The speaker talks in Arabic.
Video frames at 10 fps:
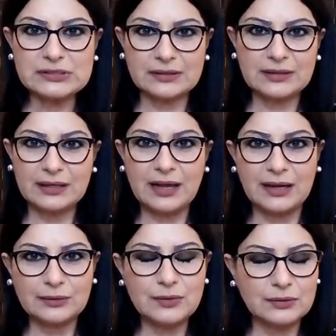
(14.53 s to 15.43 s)
صديق
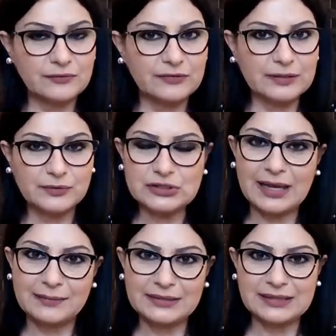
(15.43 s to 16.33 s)
لإلكن في برج
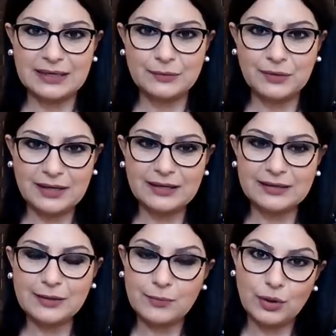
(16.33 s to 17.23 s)
الميزان
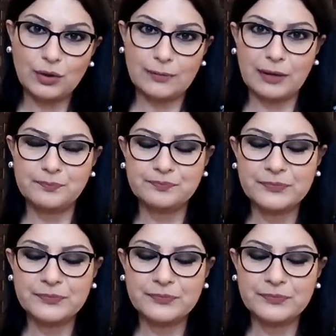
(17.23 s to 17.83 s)
وذلك يوم الأربعاء